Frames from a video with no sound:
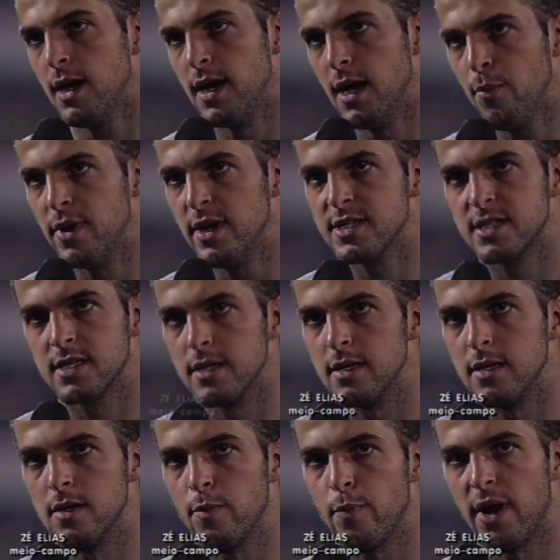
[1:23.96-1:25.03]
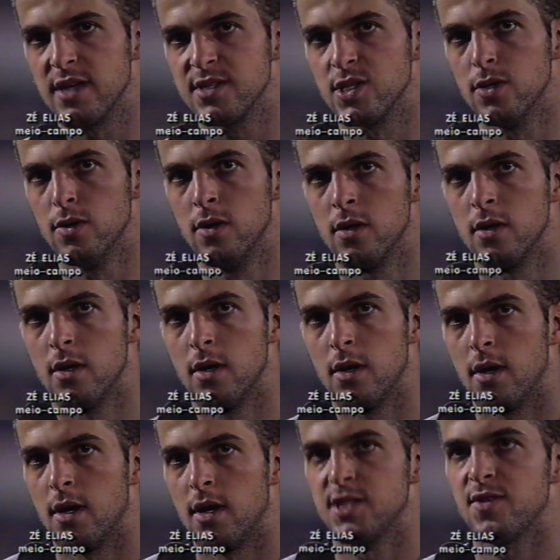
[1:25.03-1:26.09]
É, realmente, no né, Brasil
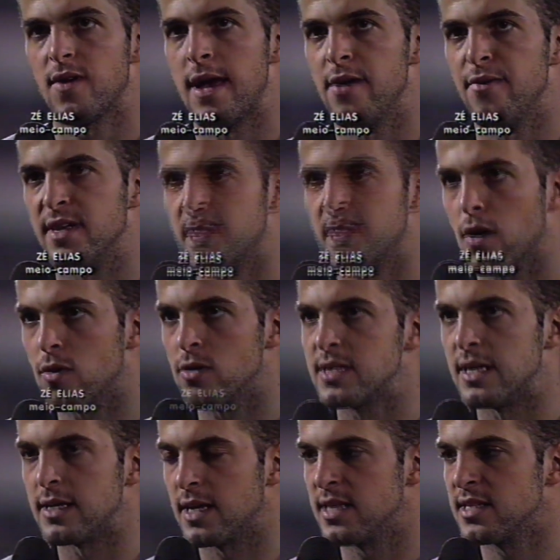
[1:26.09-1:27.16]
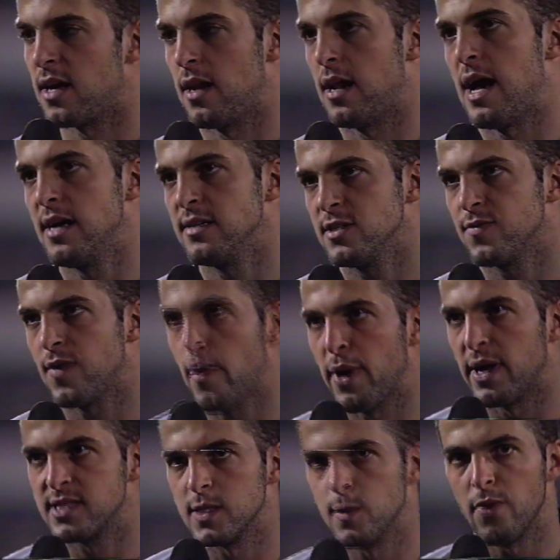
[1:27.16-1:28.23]
a gente vai reverter, com certeza lá a gente vai
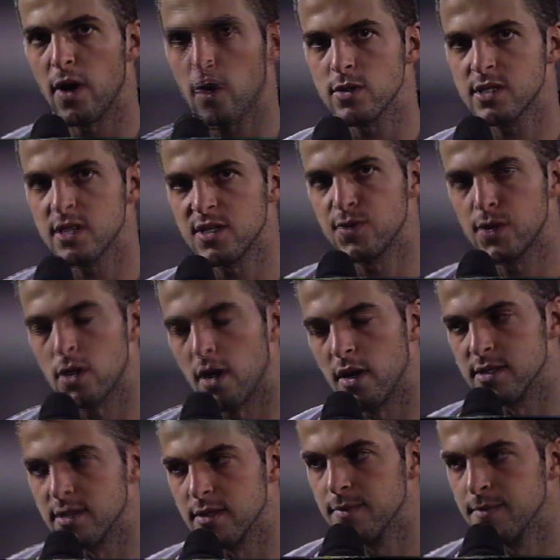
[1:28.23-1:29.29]
para cima e vai conseguir as vitórias.